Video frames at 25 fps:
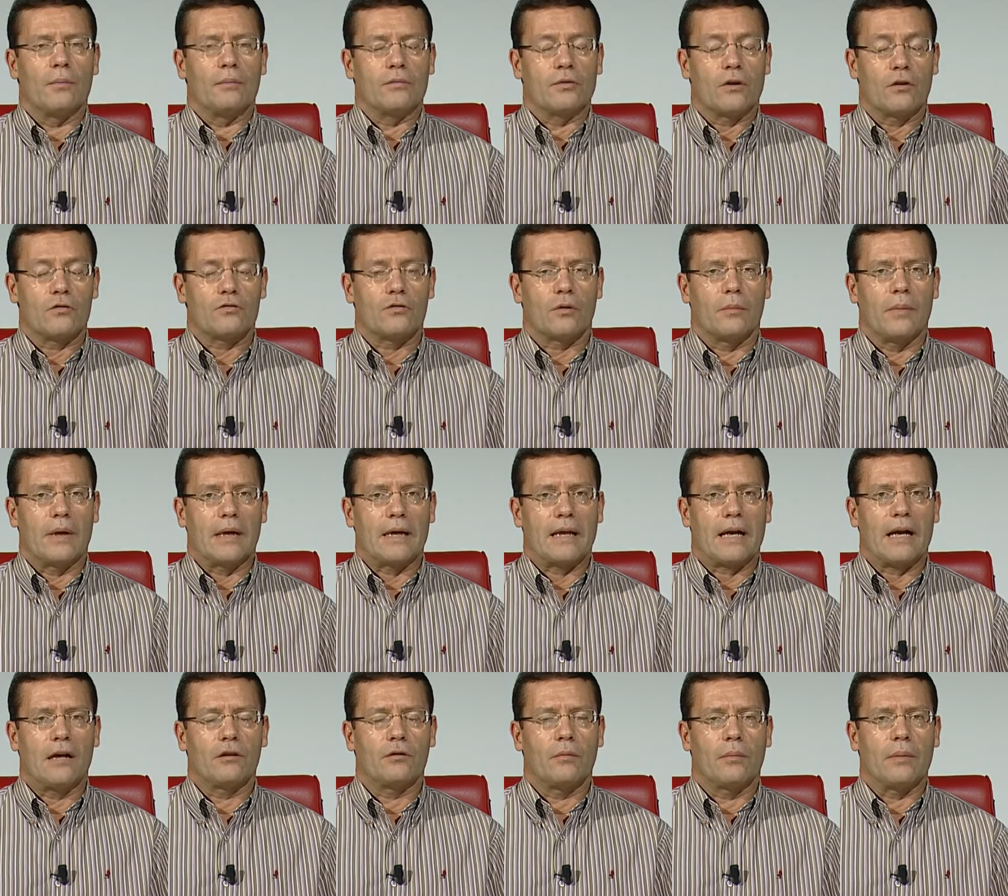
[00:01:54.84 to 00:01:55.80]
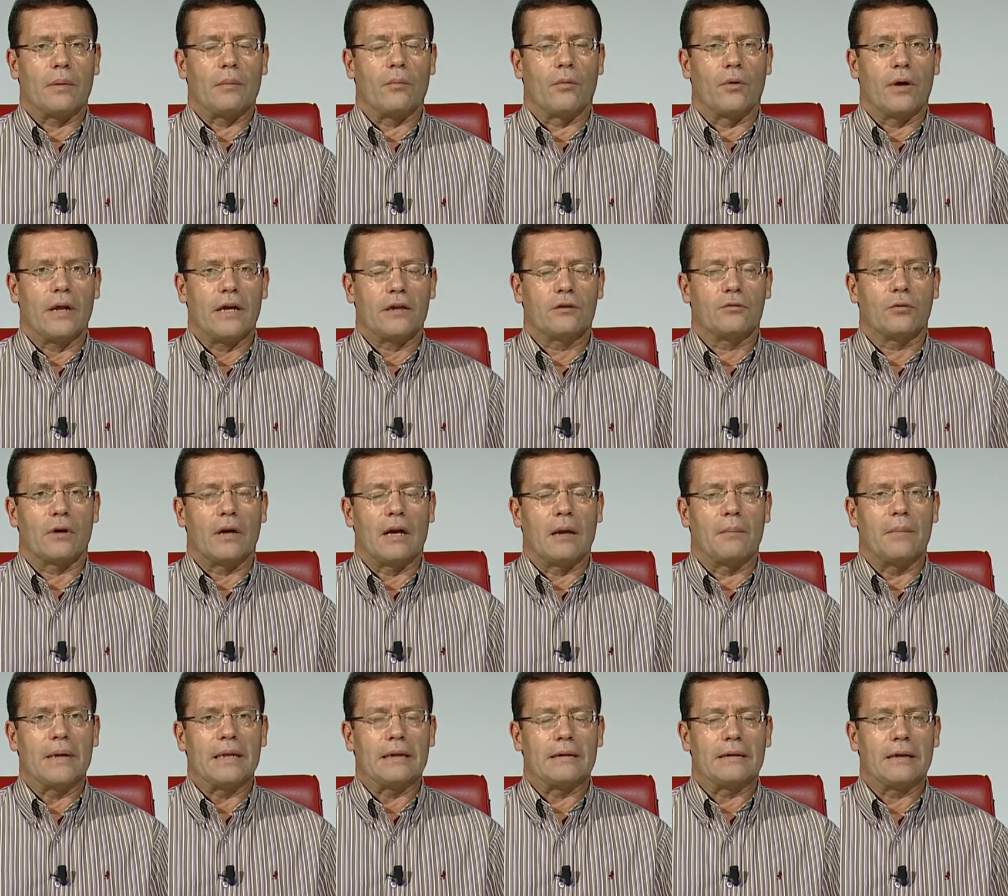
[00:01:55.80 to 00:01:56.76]
nostro malgrado abbiamo letto la
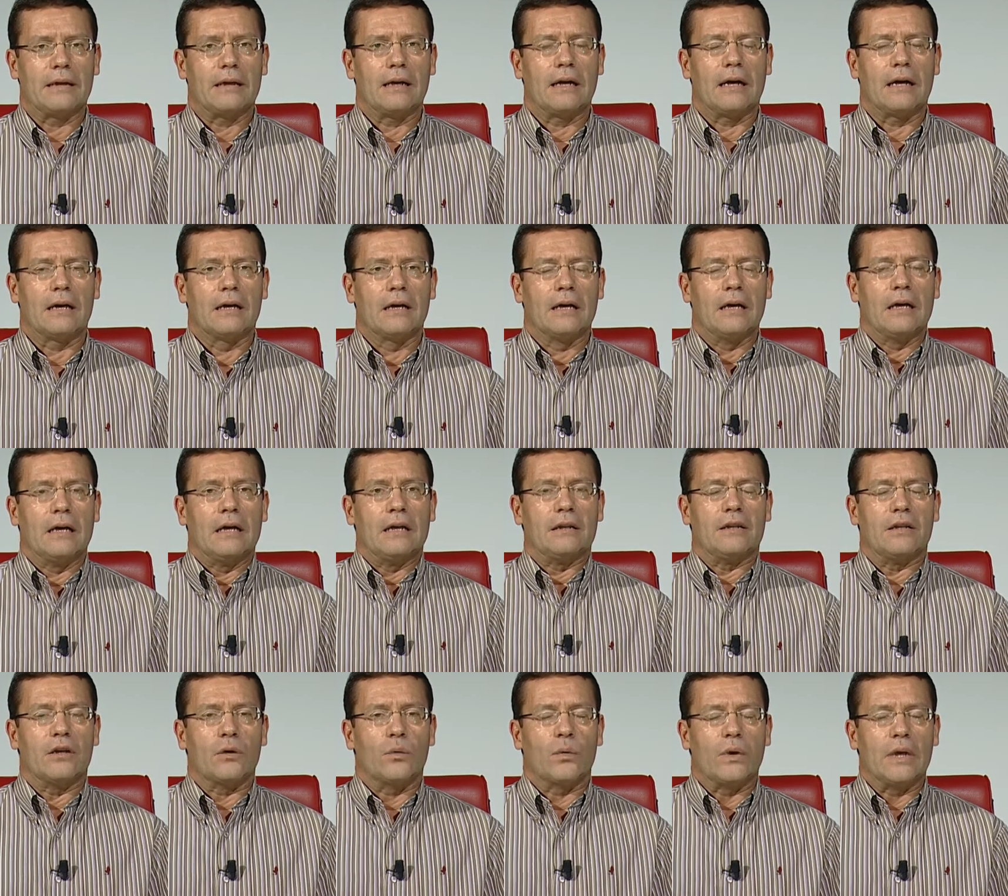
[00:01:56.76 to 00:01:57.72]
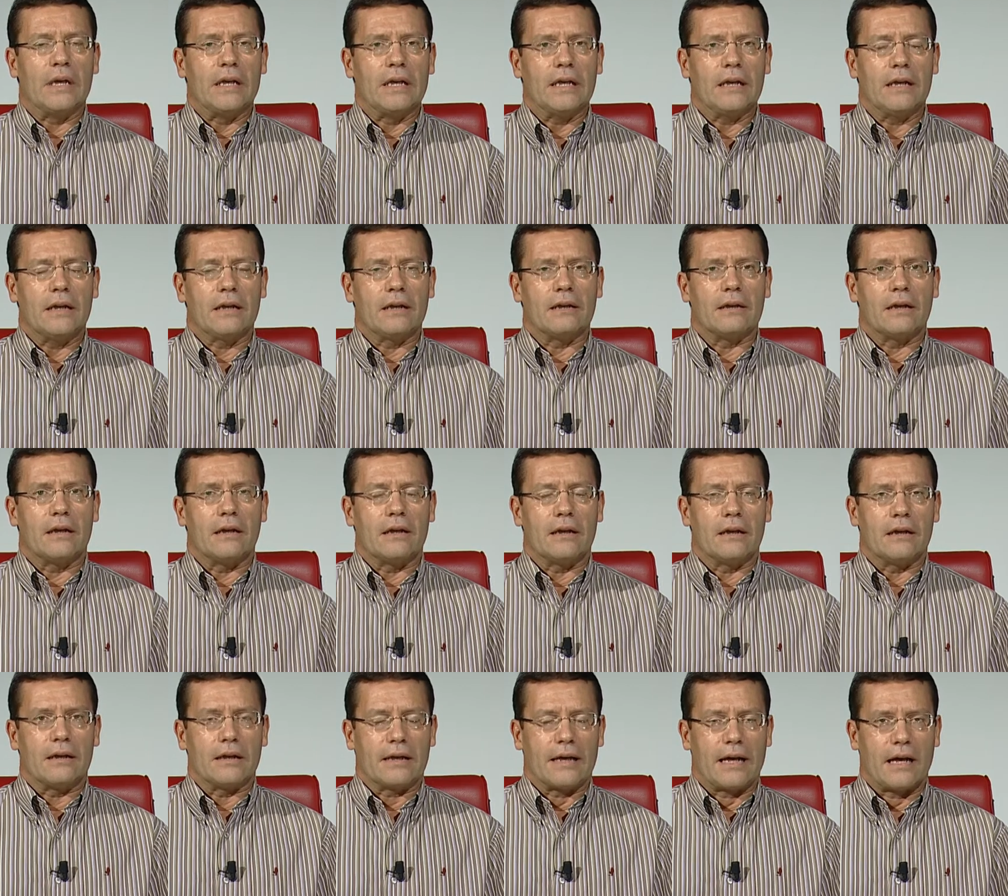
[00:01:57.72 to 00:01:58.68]
lamentela di inquilini
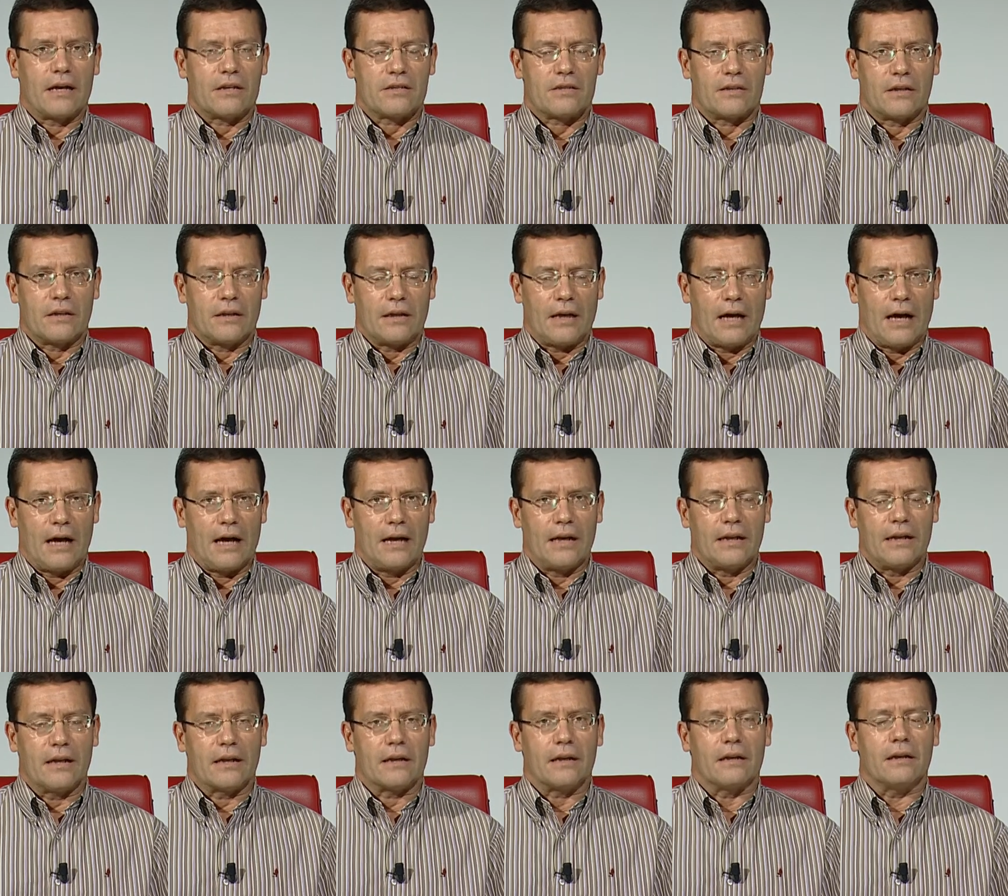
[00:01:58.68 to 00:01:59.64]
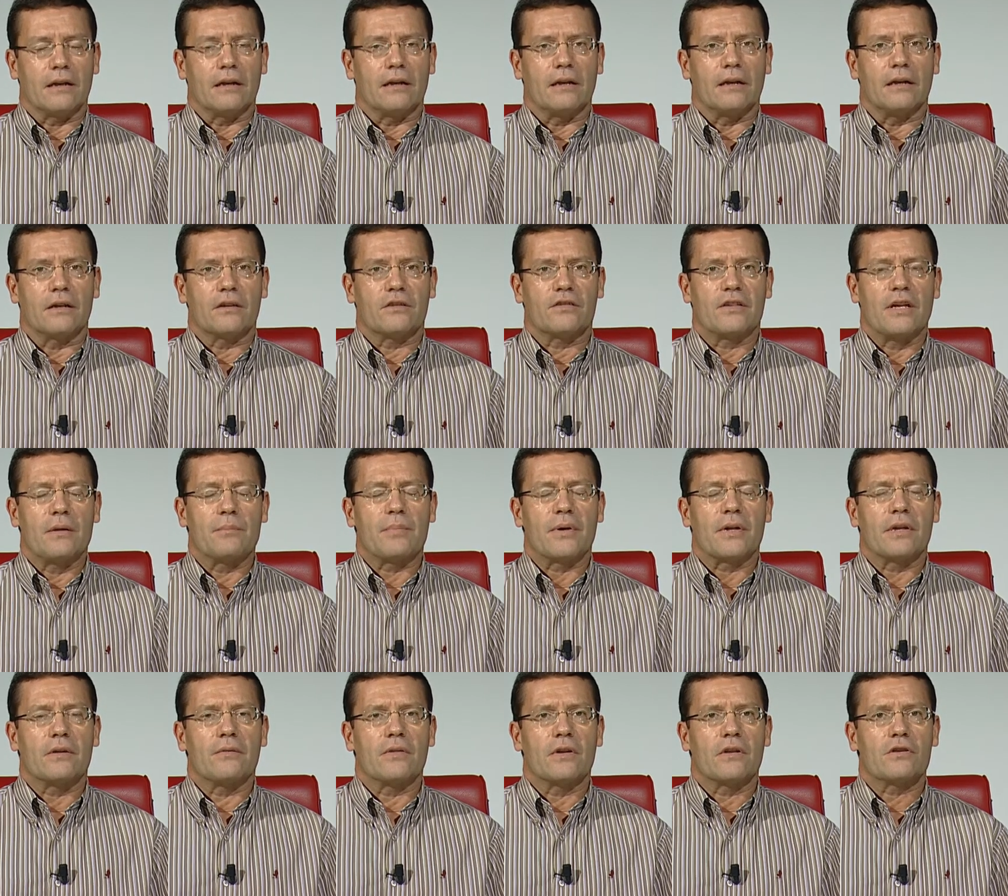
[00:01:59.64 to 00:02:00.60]
delle case Aller, eh, sempre
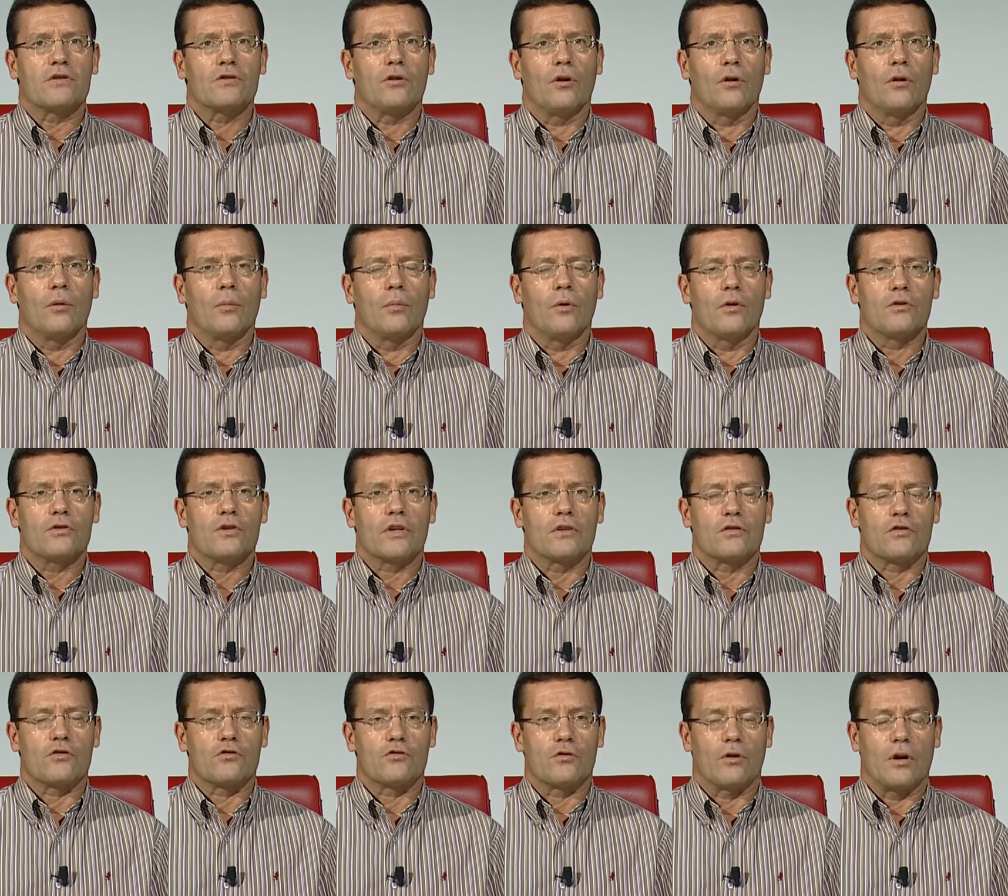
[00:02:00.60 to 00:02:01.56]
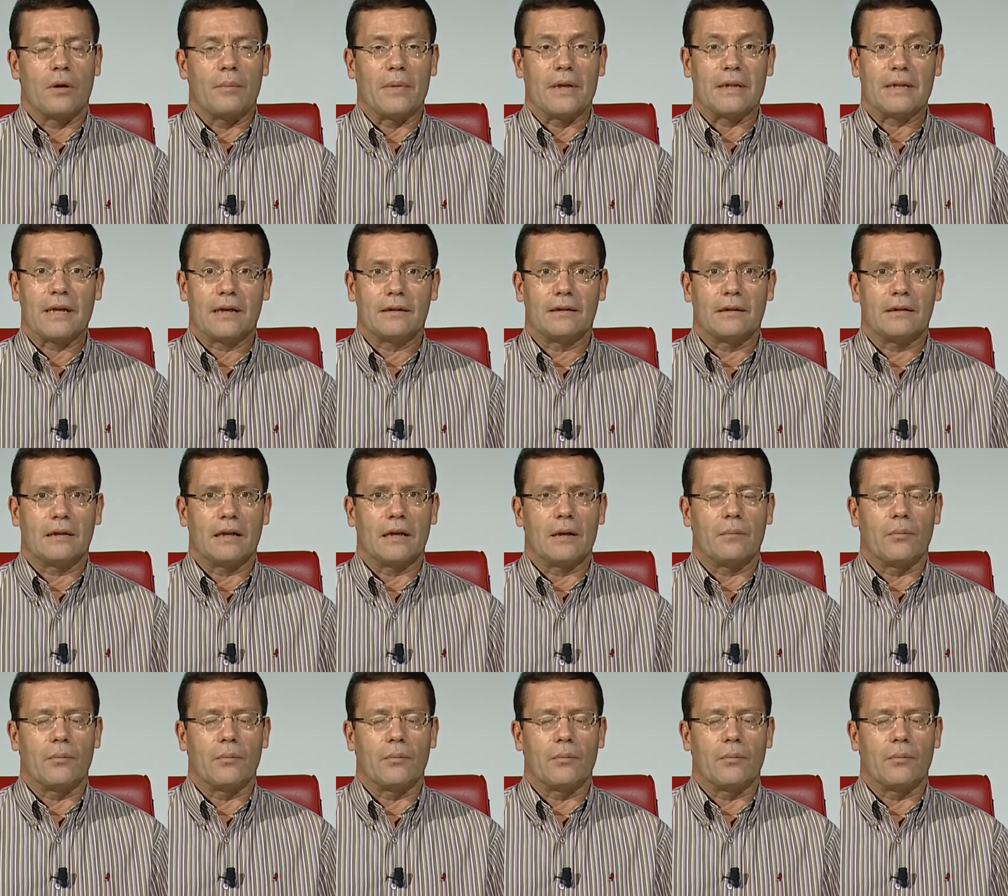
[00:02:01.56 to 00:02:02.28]
di via Solomos, che si sono lamentate delle